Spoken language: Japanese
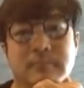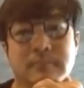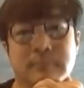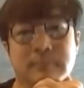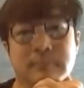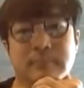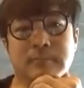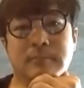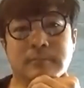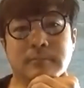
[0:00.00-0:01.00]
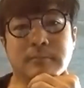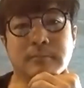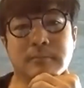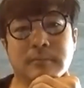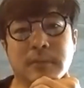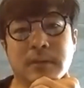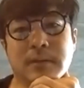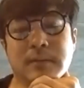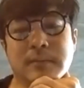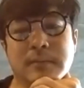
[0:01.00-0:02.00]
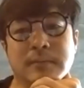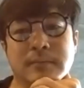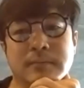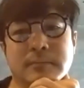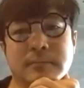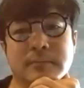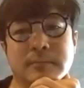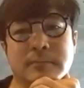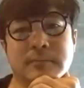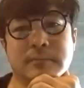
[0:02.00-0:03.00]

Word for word: その時のなんかタイムの共有は、多